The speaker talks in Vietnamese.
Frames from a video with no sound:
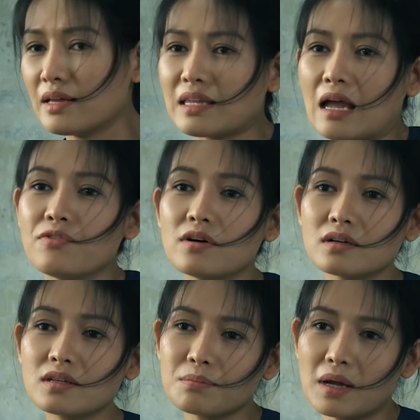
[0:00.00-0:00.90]
Tại Phương nó
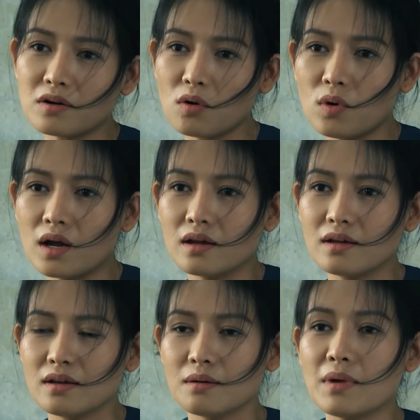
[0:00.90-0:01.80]
thích mẹ ru à
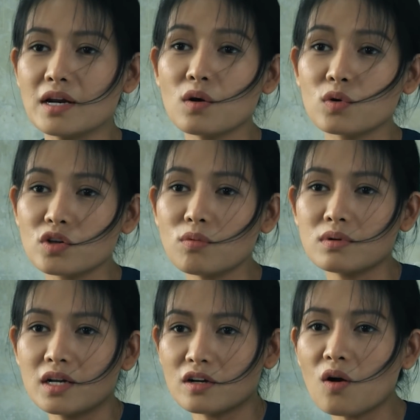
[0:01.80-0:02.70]
Mẹ ru một chút
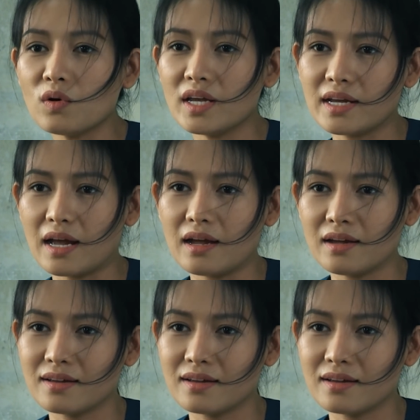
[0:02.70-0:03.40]
là nó ngủ liền ha